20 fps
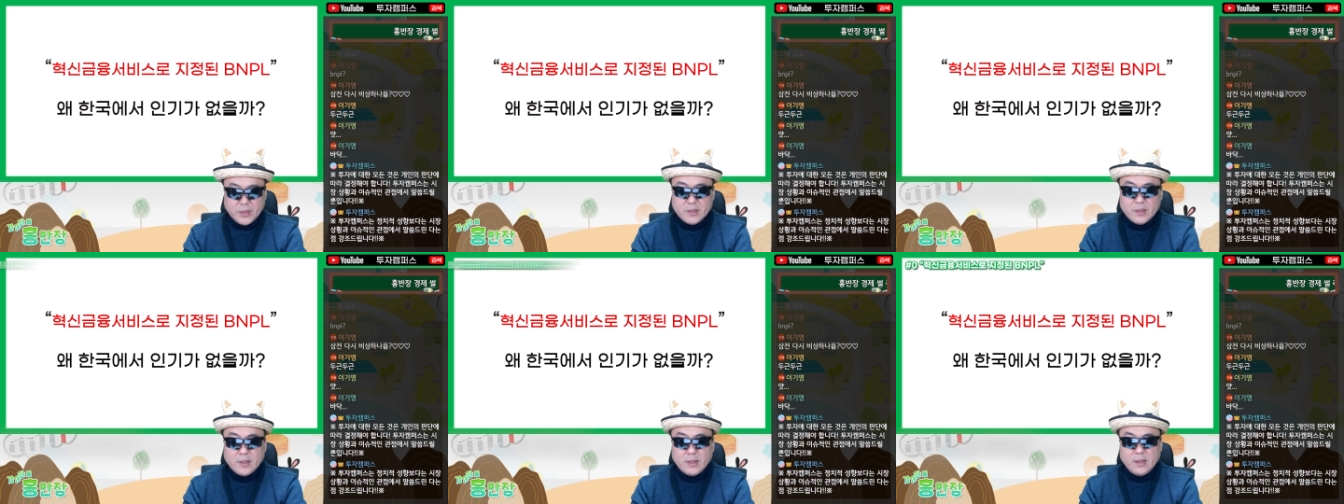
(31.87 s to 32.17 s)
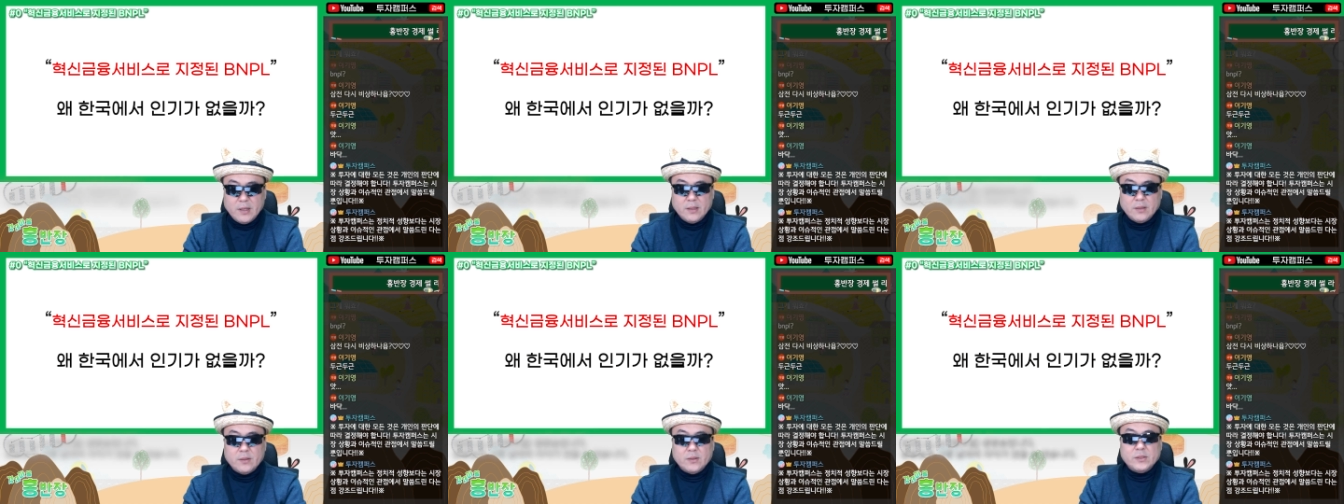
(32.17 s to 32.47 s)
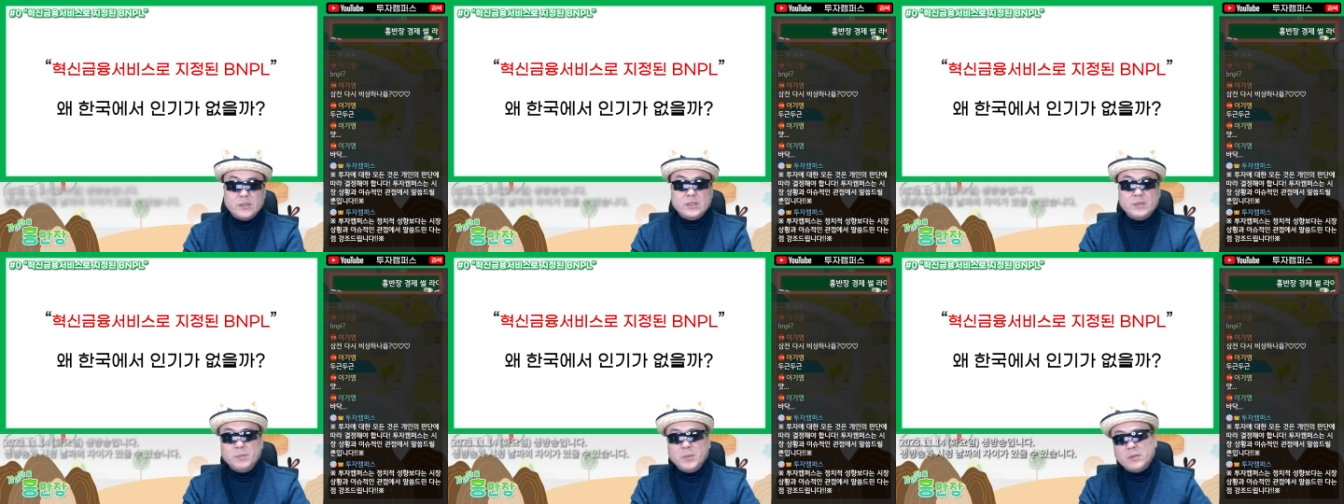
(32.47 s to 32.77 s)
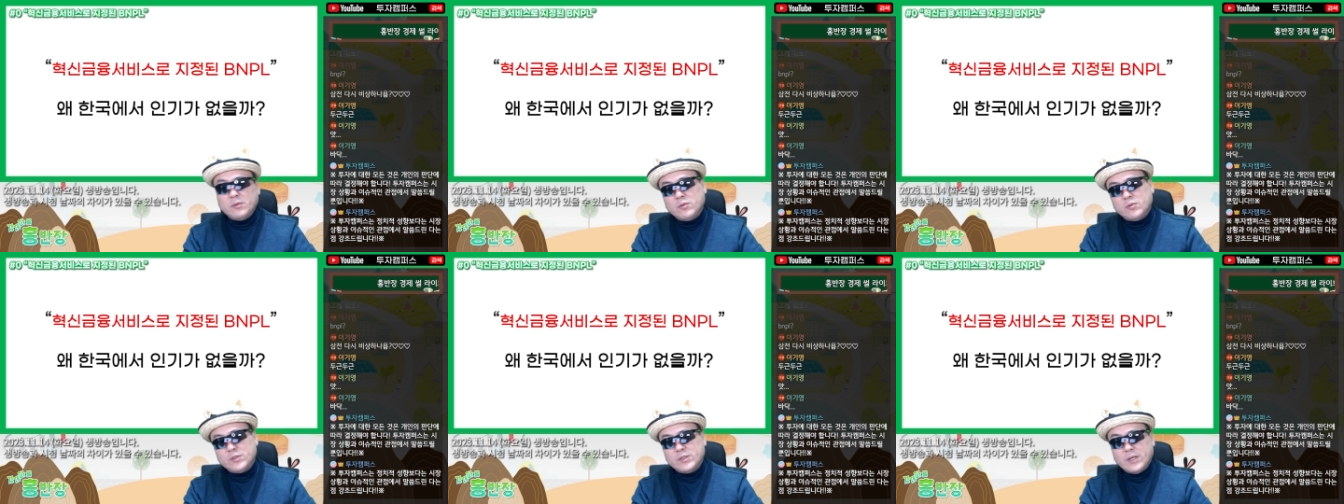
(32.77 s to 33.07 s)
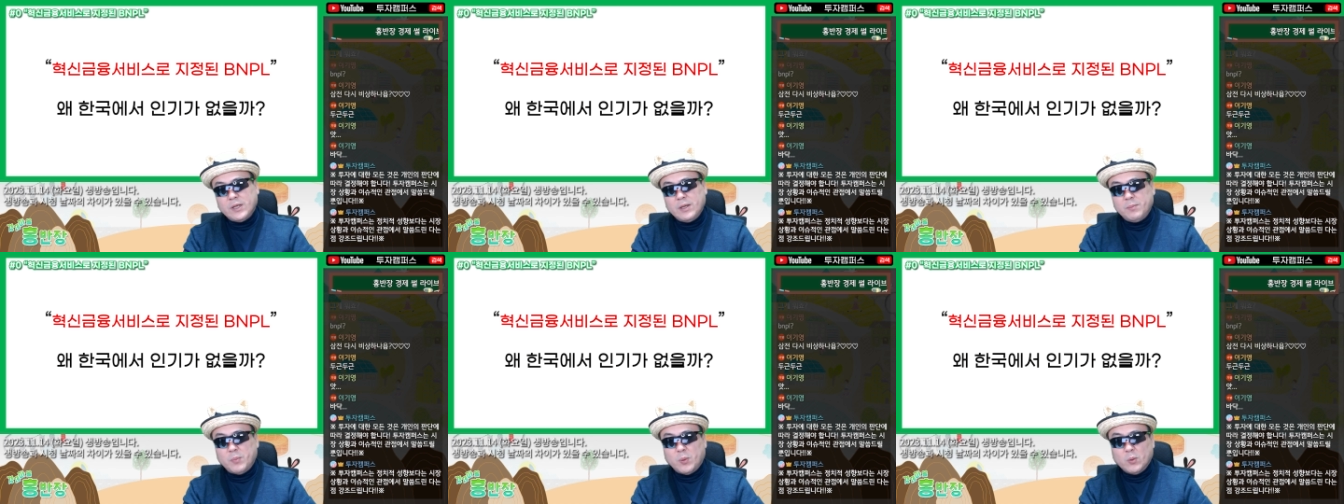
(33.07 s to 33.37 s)
편안하게 들으시면
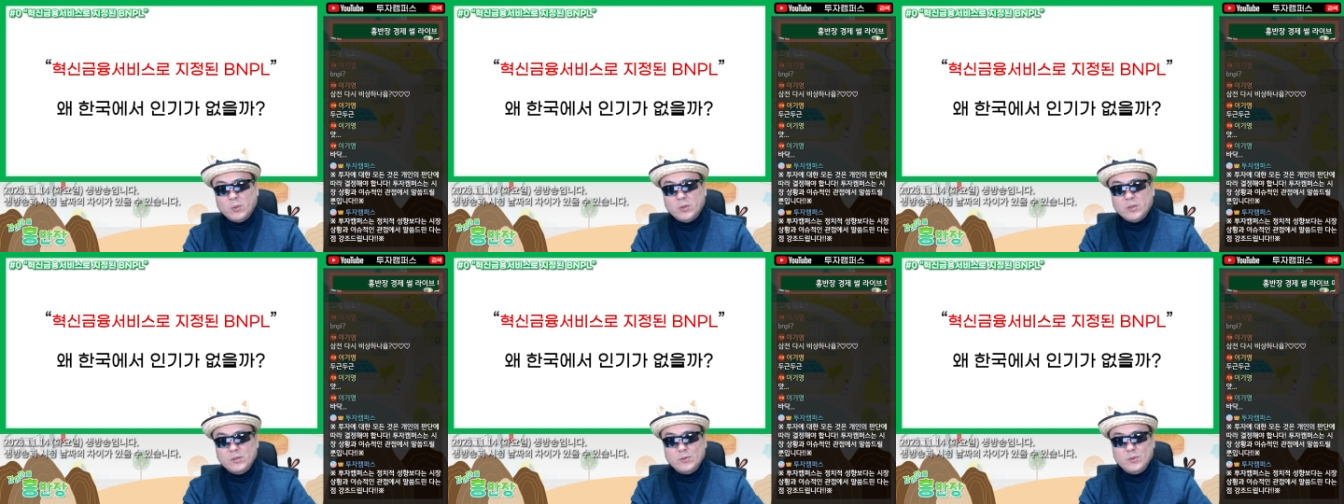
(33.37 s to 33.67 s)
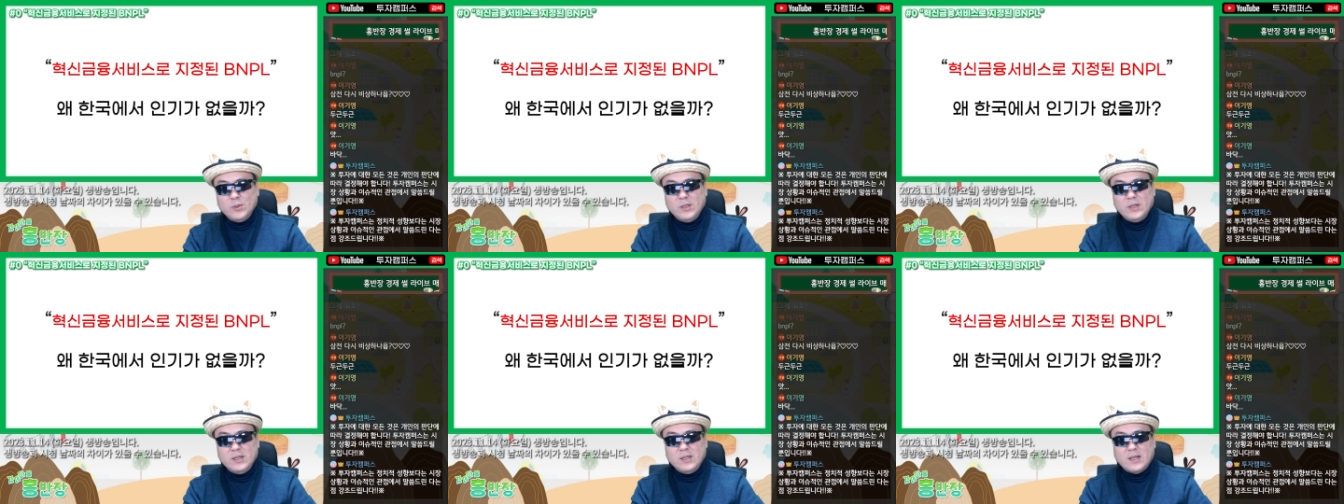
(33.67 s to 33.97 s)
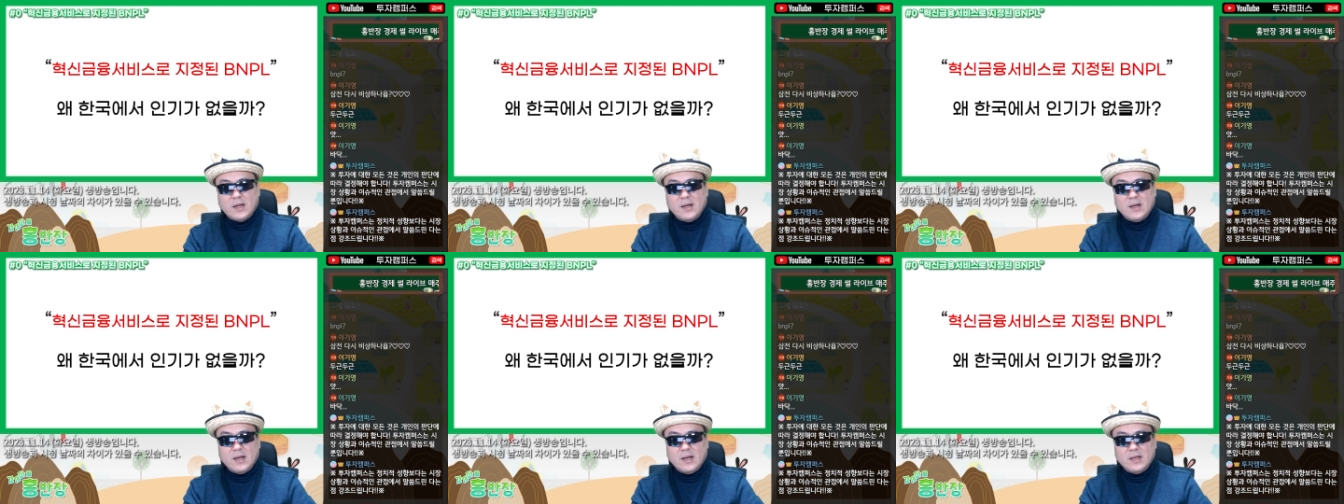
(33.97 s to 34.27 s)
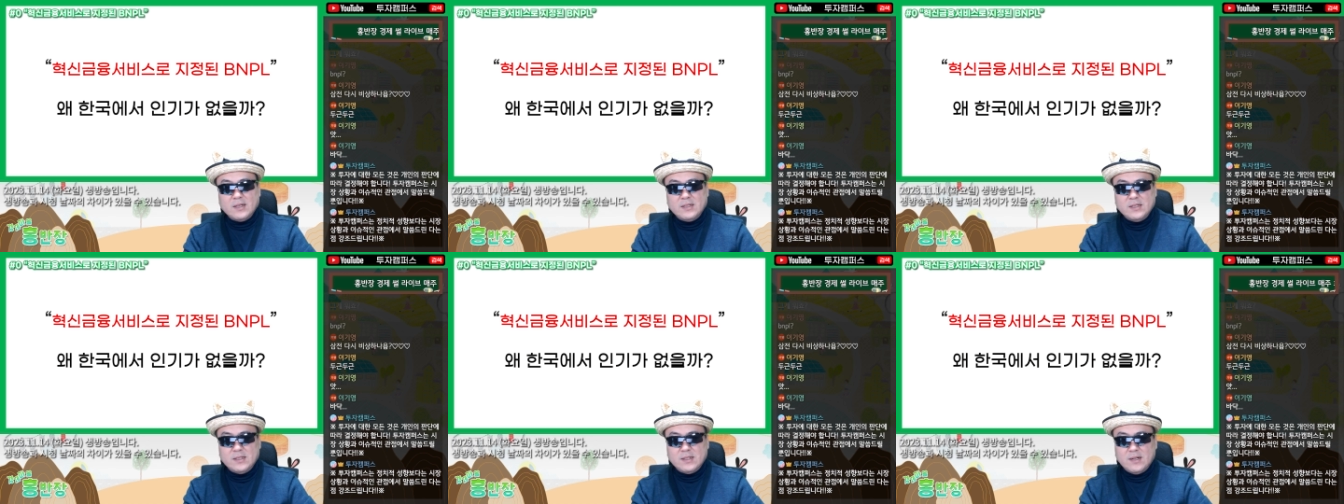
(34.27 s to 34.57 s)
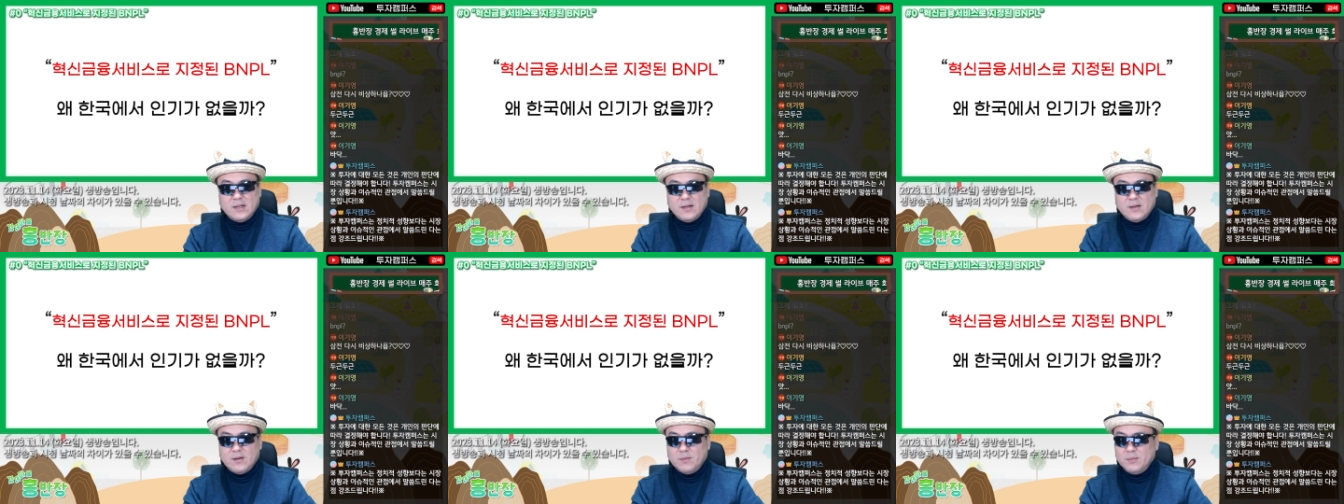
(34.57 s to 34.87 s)
투자에 보는 눈이
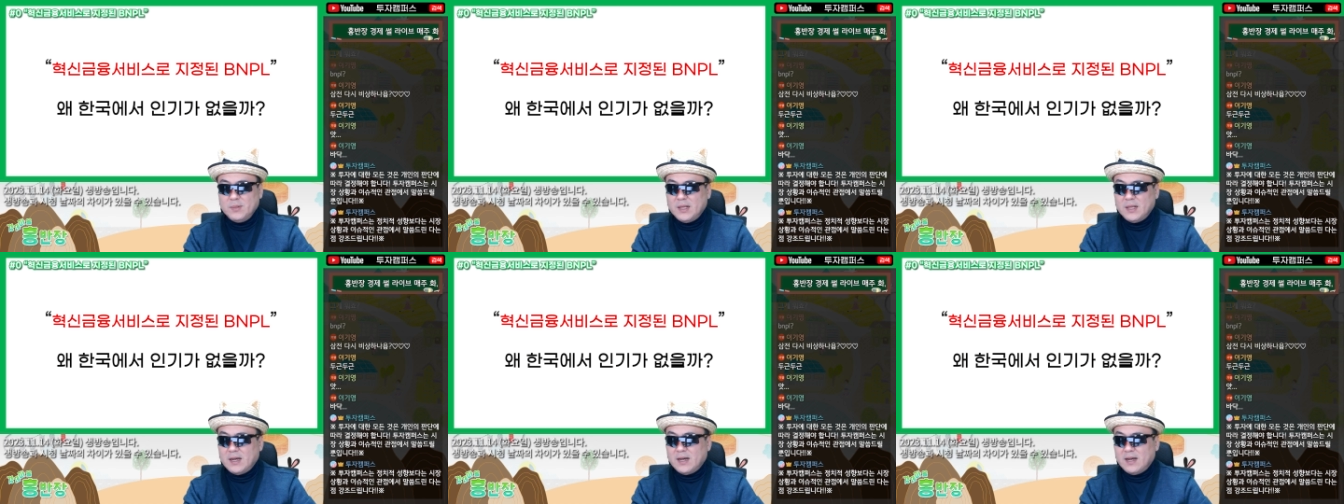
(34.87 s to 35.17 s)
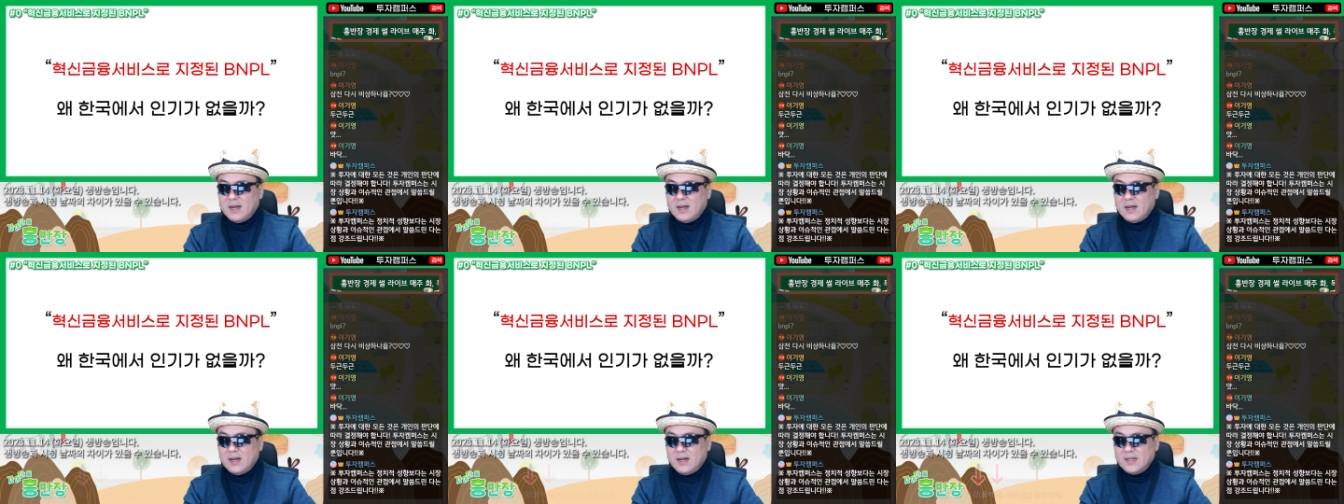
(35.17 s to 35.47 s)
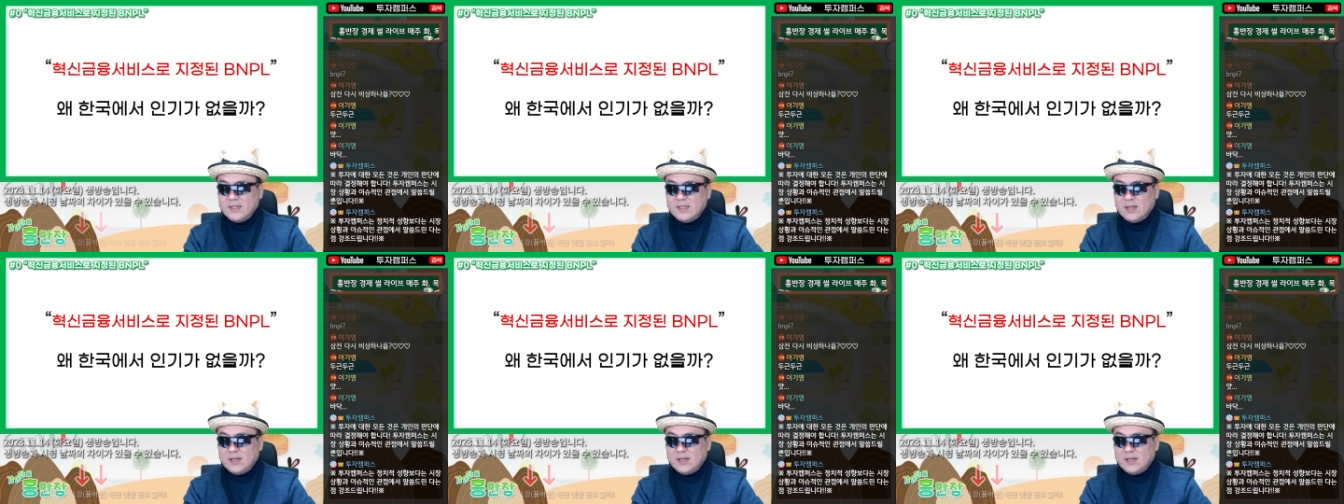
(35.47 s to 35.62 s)
달라지실 겁니다.